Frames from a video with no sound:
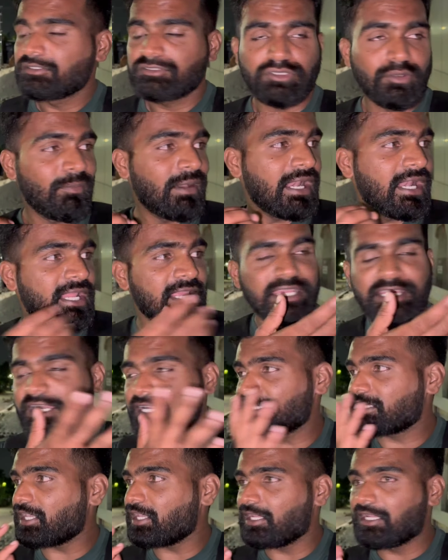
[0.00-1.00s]
సో మళ్ళీ
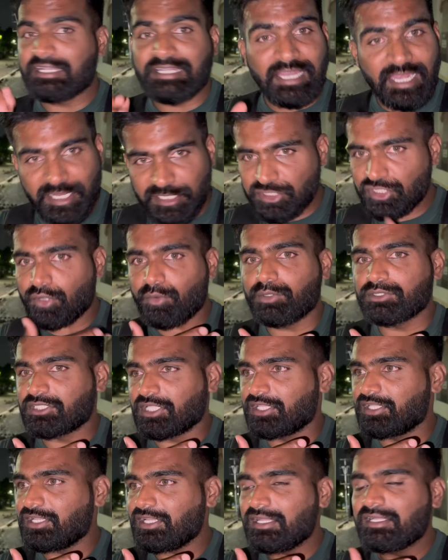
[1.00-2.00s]
ఇక్కడికి ఇట్ల నుంచో
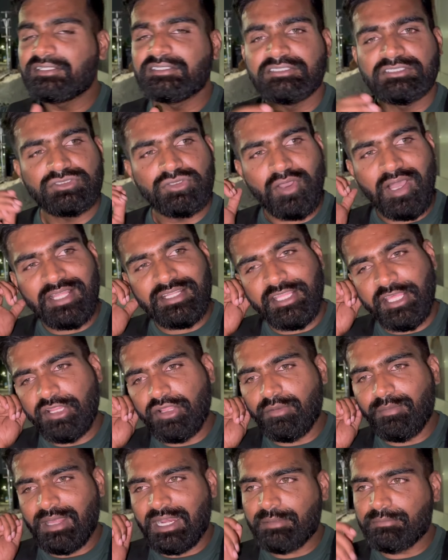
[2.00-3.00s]
పోతుంది సో
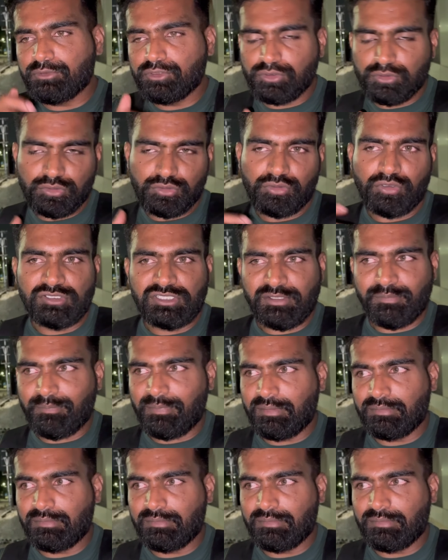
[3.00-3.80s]
అదేదో మనము కొంచెం